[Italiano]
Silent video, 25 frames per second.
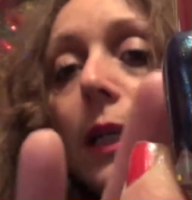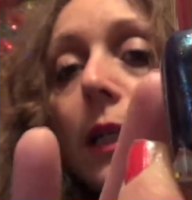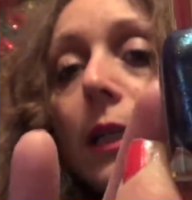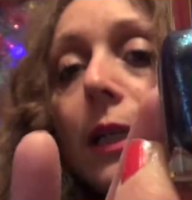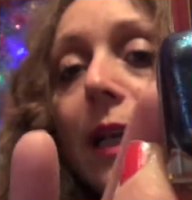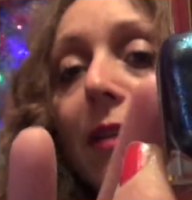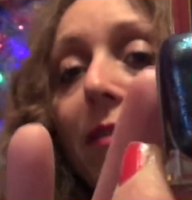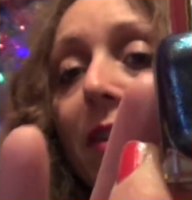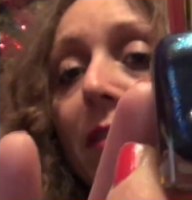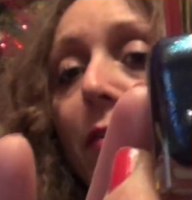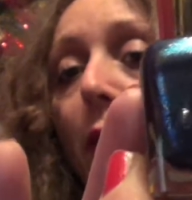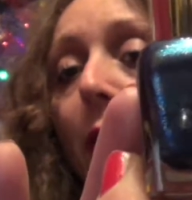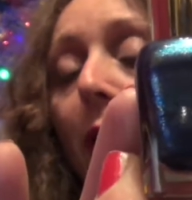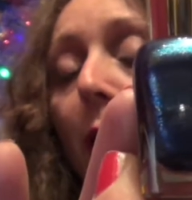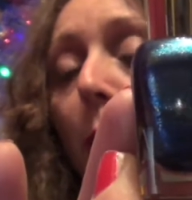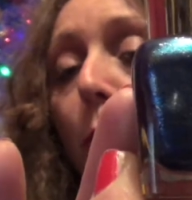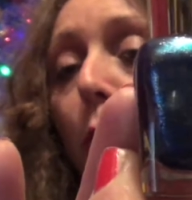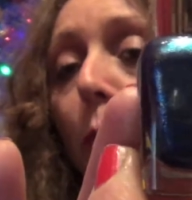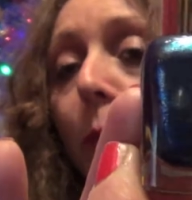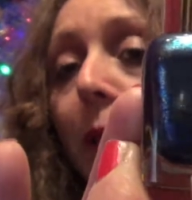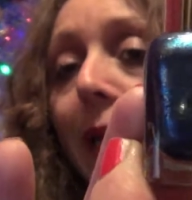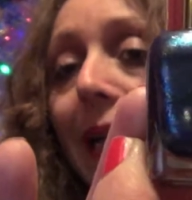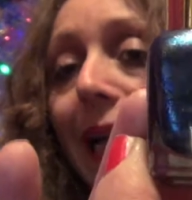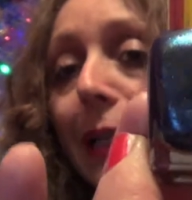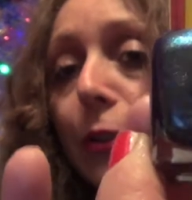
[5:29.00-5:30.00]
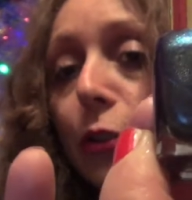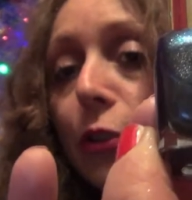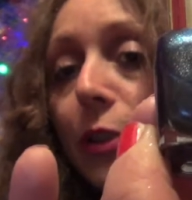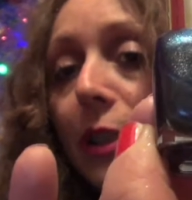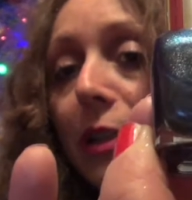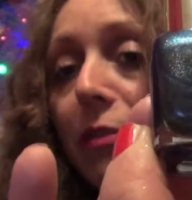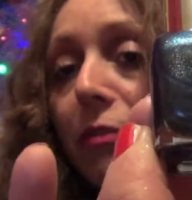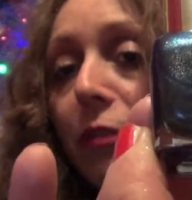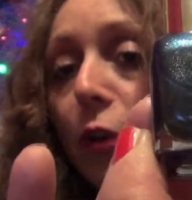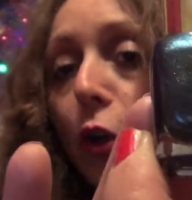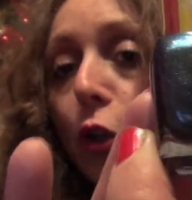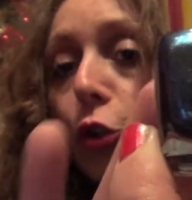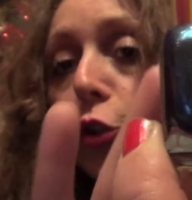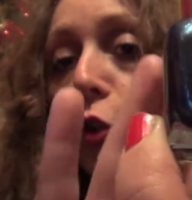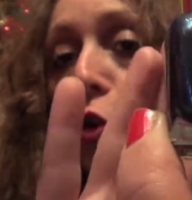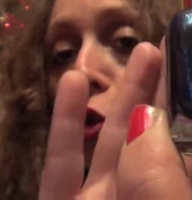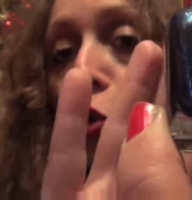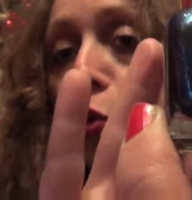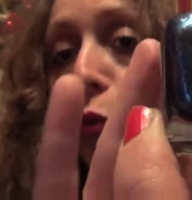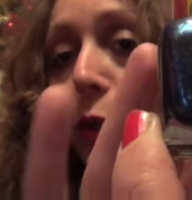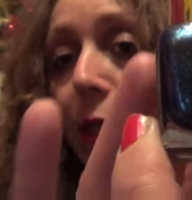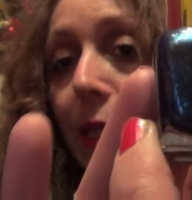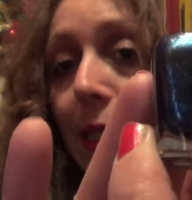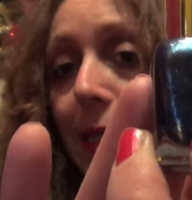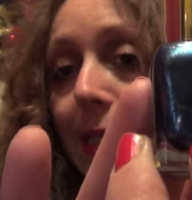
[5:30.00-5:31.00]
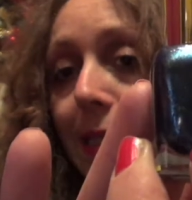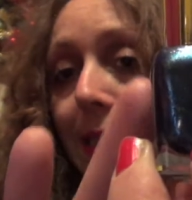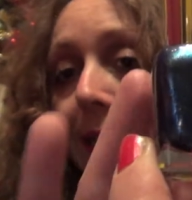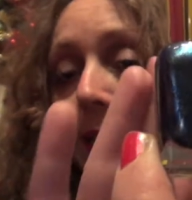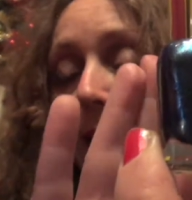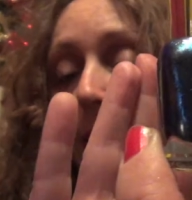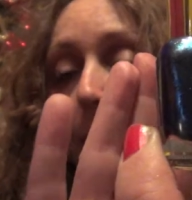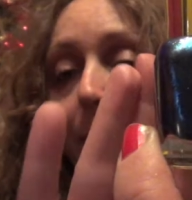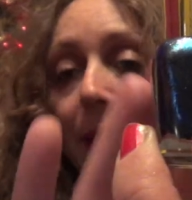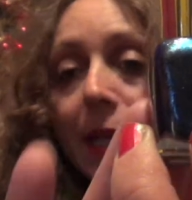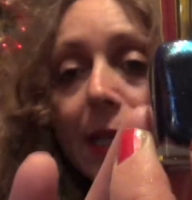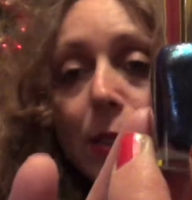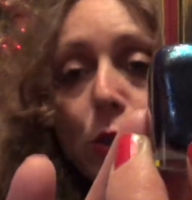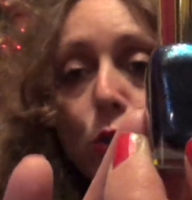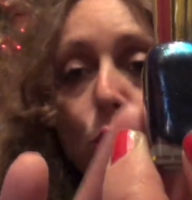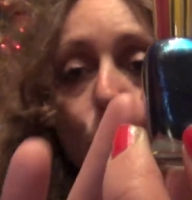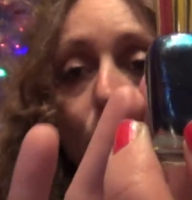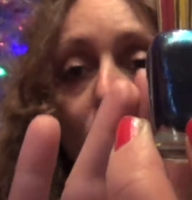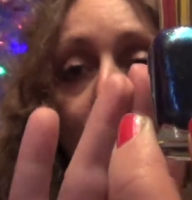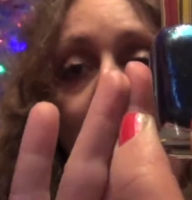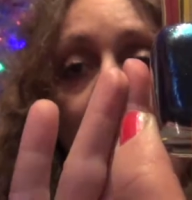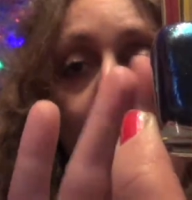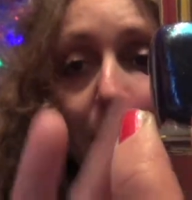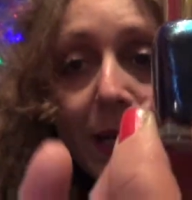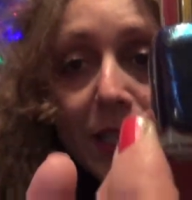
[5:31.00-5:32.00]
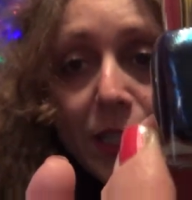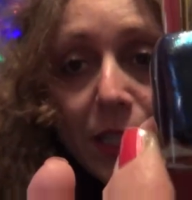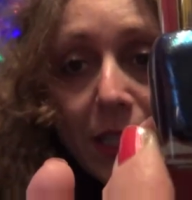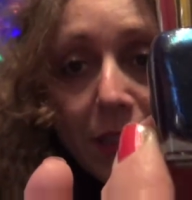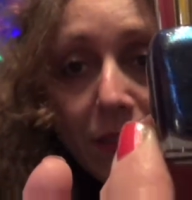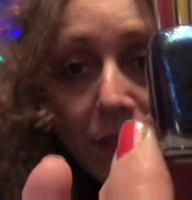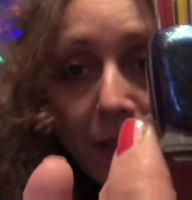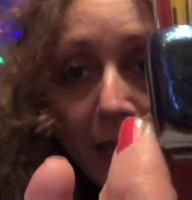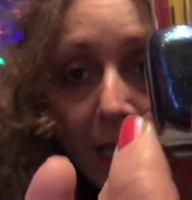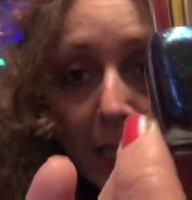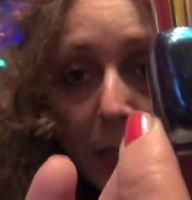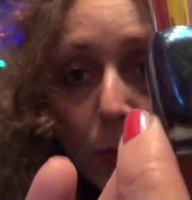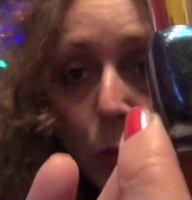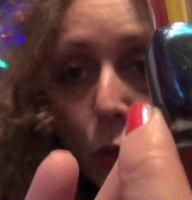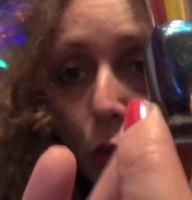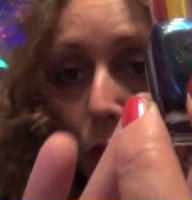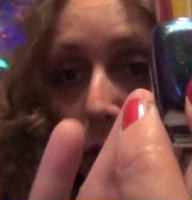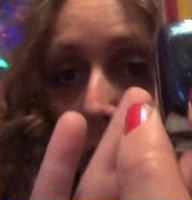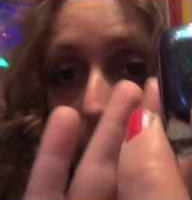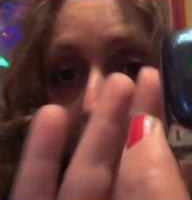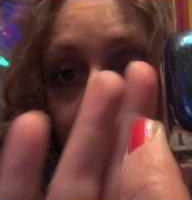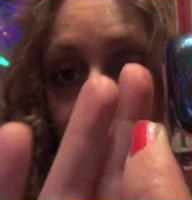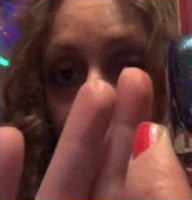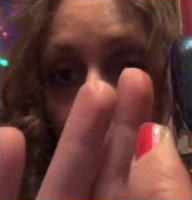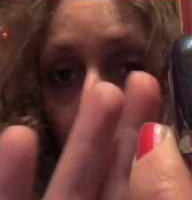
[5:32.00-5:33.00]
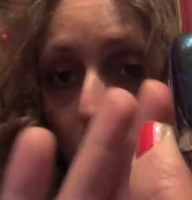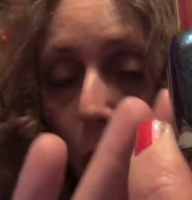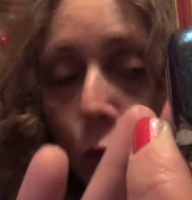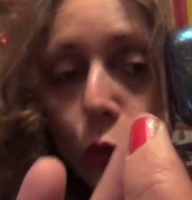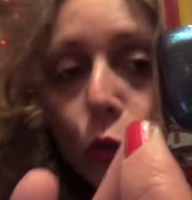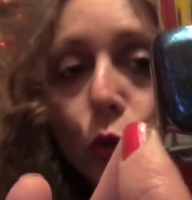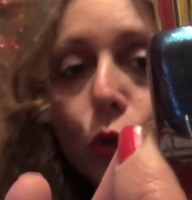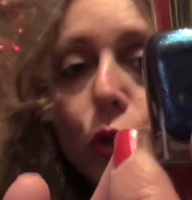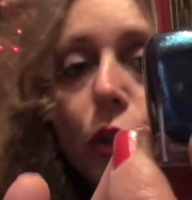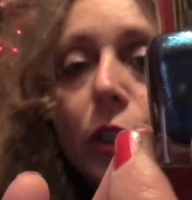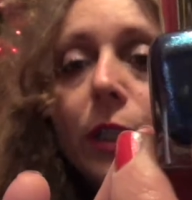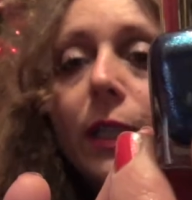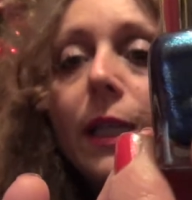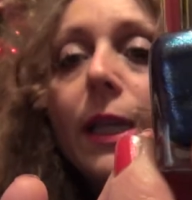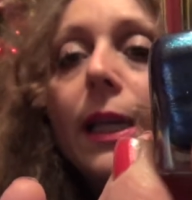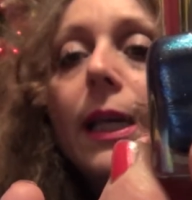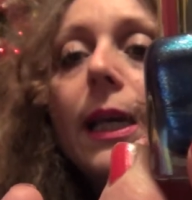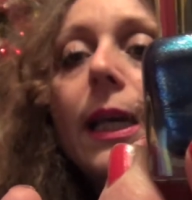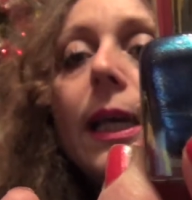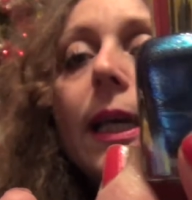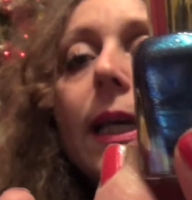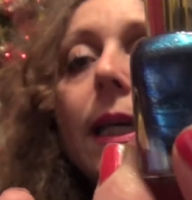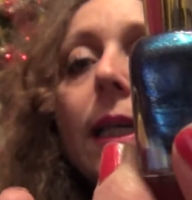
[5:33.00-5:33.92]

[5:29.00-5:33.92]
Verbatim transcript: Eh, avevo anche pubblicato delle foto su Instagram e sulla mia pagina Facebook di questi prodotti